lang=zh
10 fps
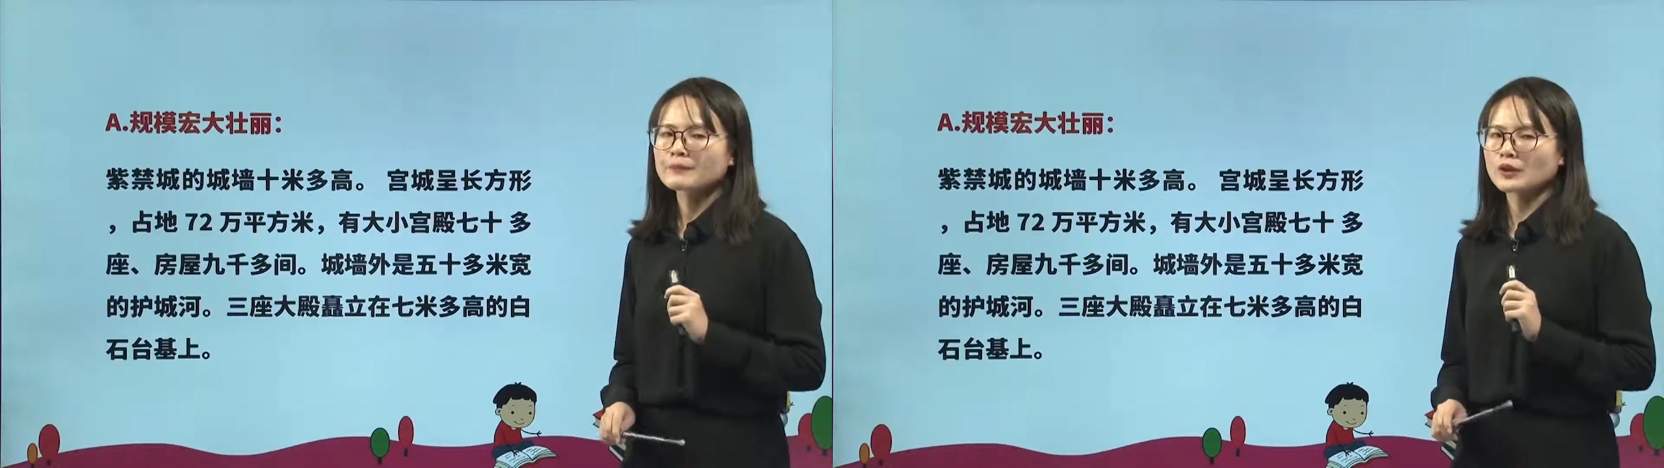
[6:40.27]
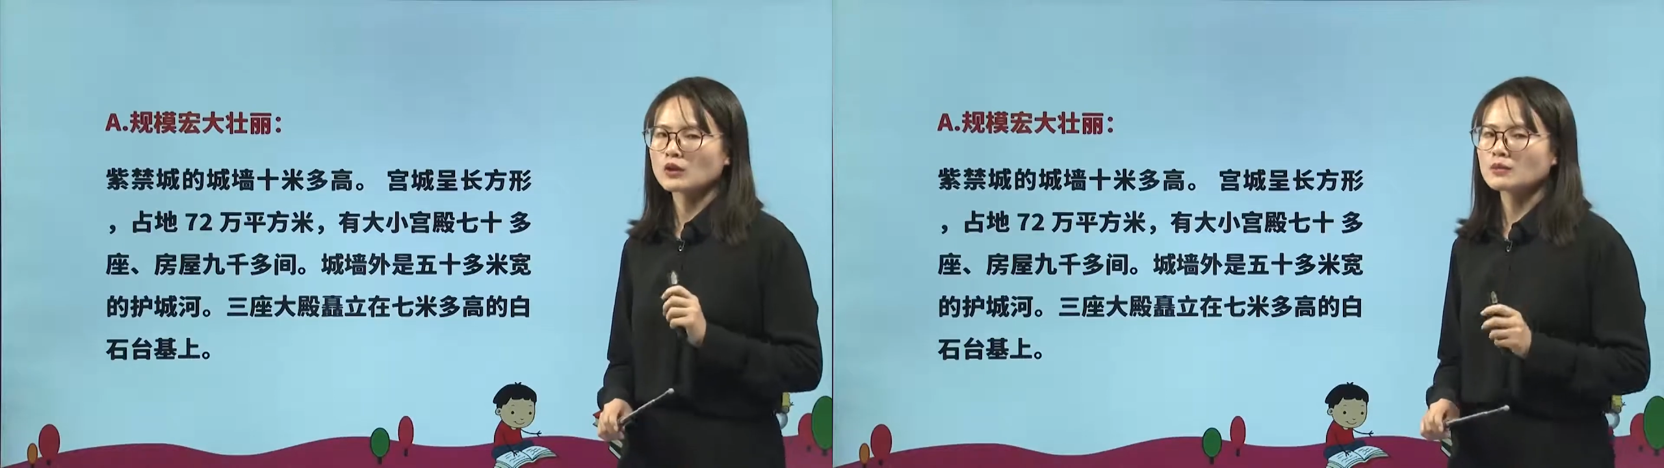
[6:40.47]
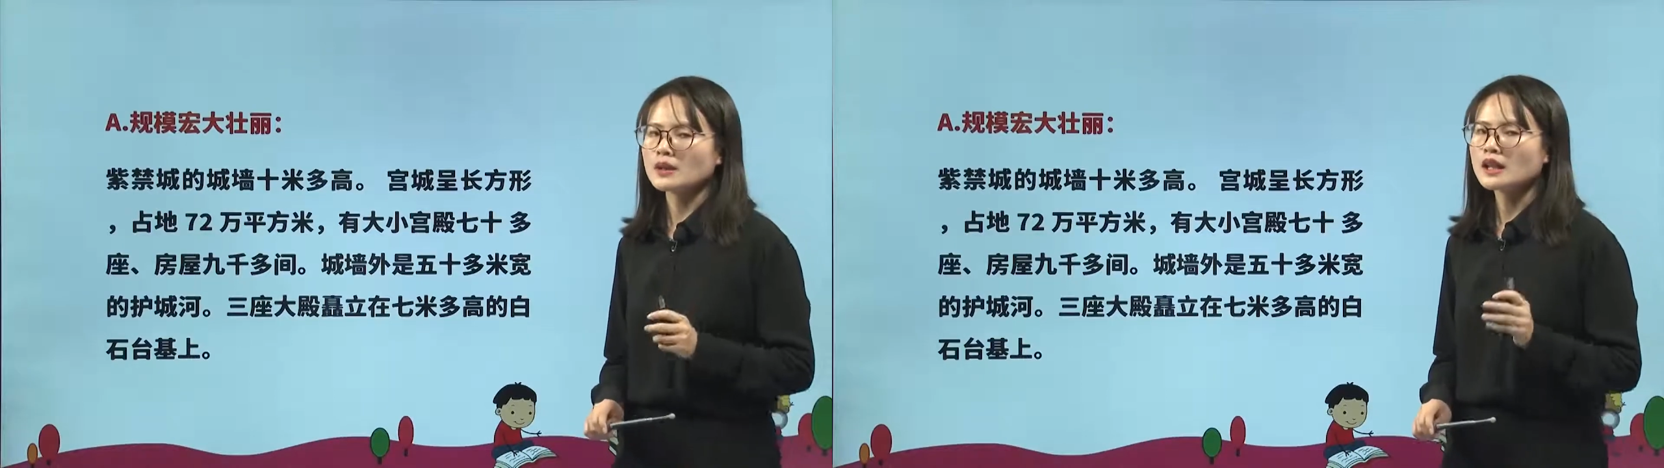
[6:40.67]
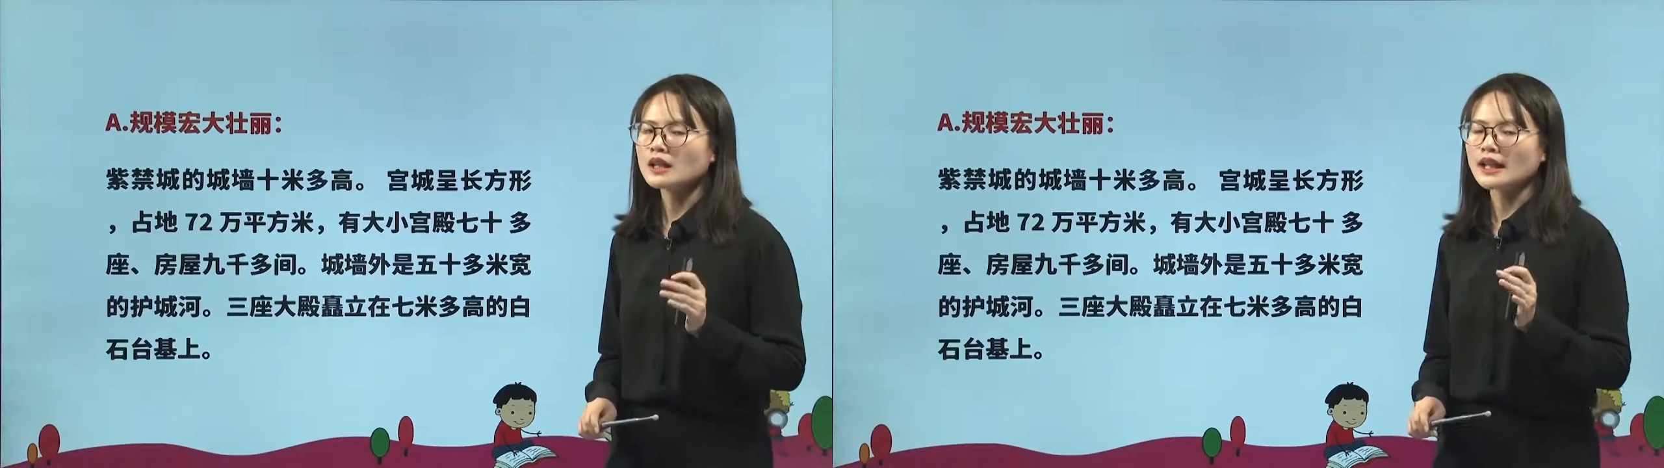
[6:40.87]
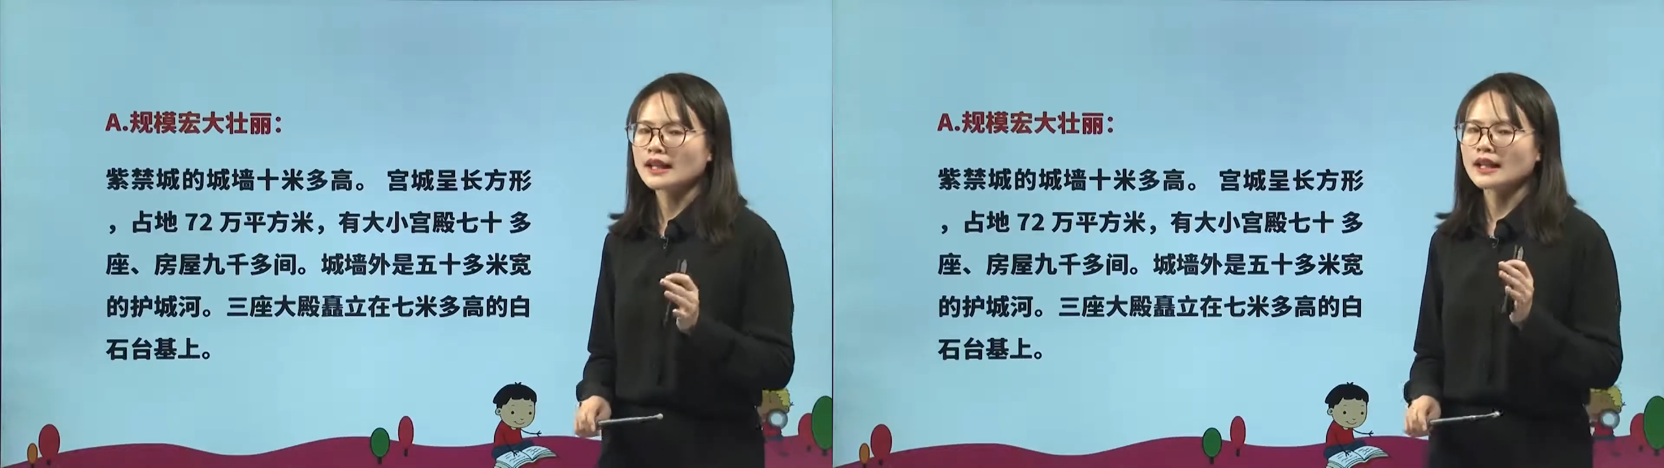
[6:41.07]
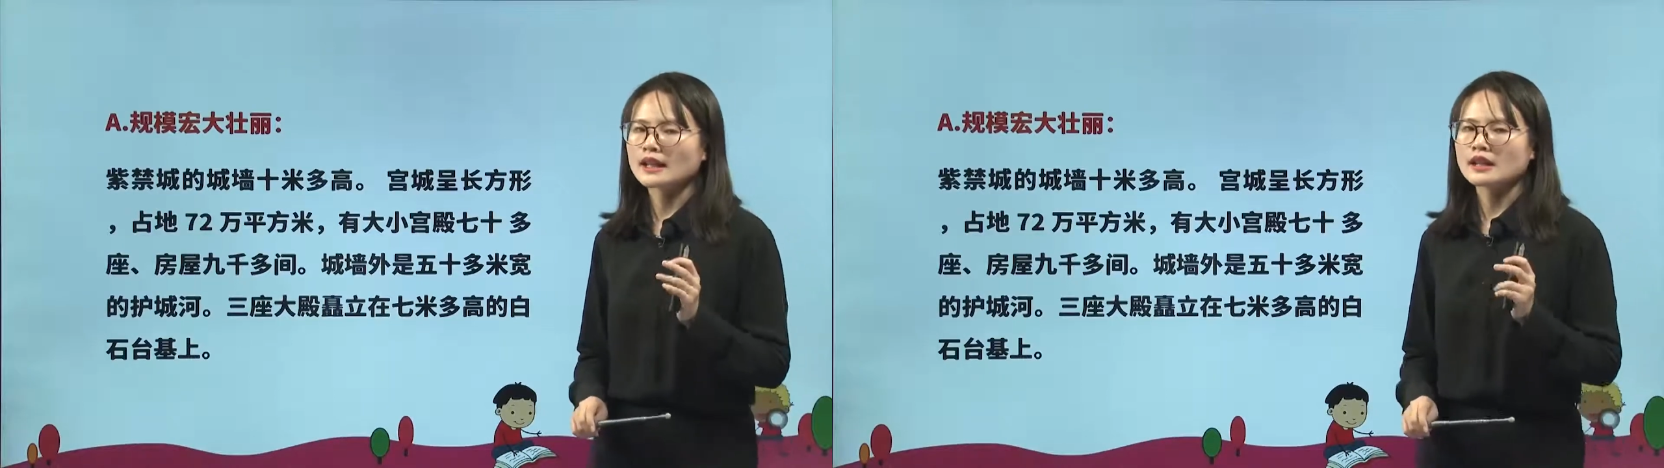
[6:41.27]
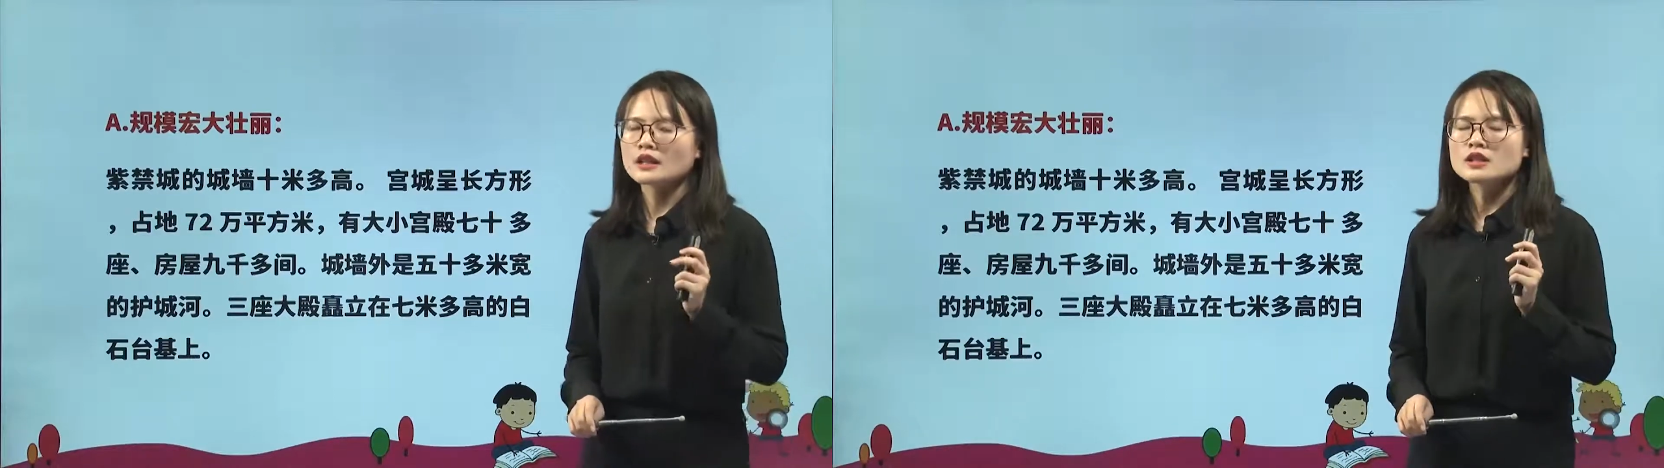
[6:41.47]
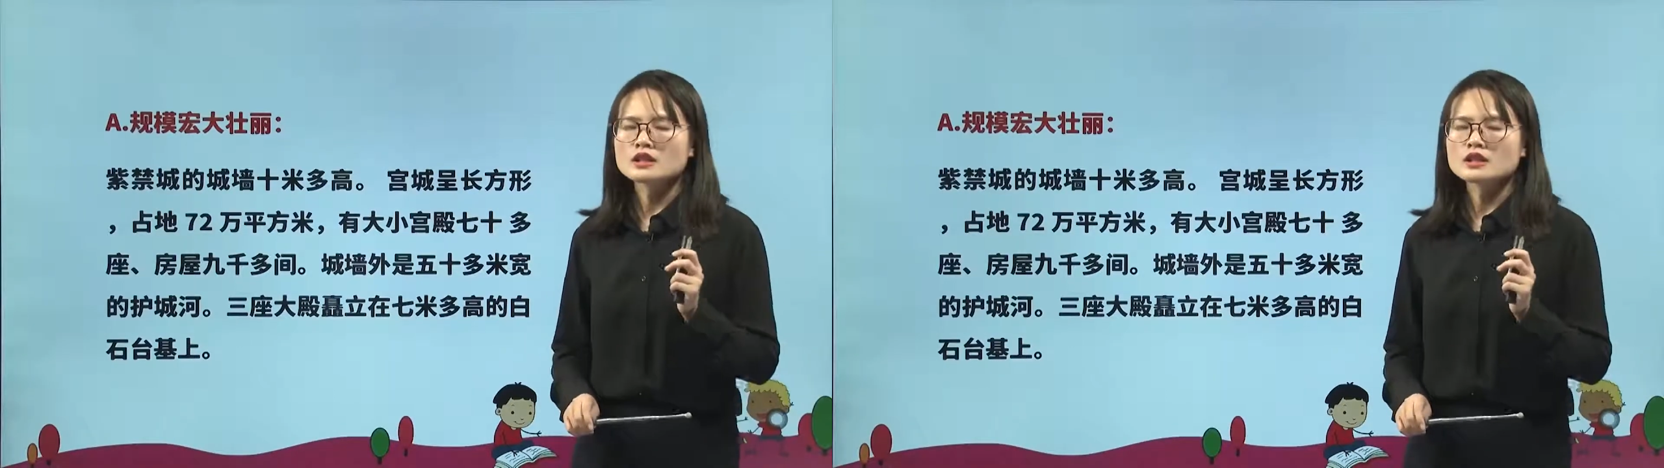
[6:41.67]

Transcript: 那我们来看看